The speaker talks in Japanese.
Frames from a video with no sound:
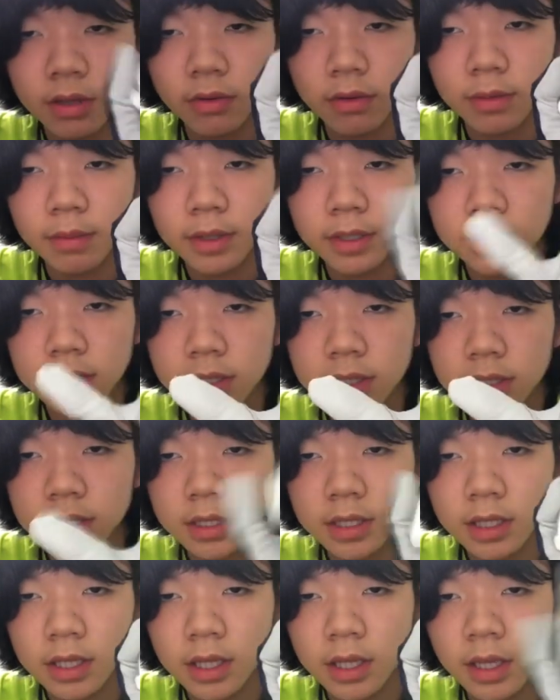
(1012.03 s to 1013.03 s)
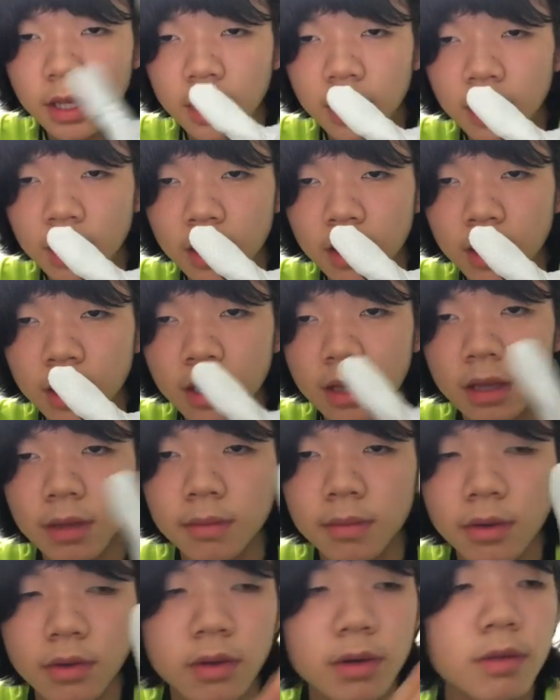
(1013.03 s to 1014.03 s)
おります
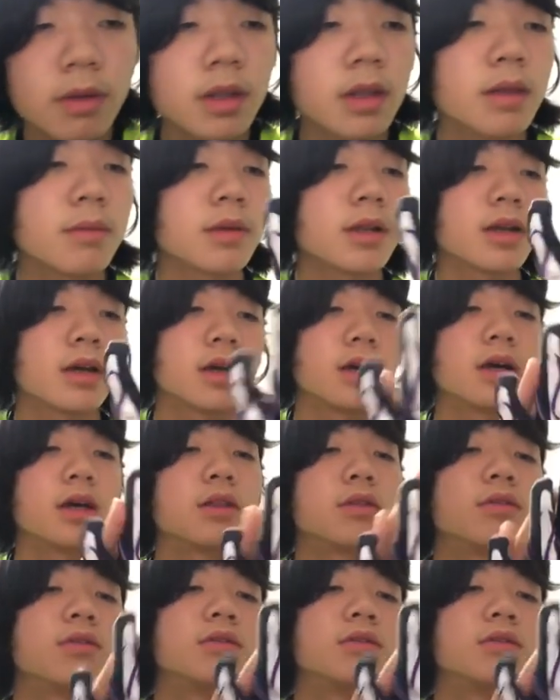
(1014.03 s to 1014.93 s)
まあこれはねまだあの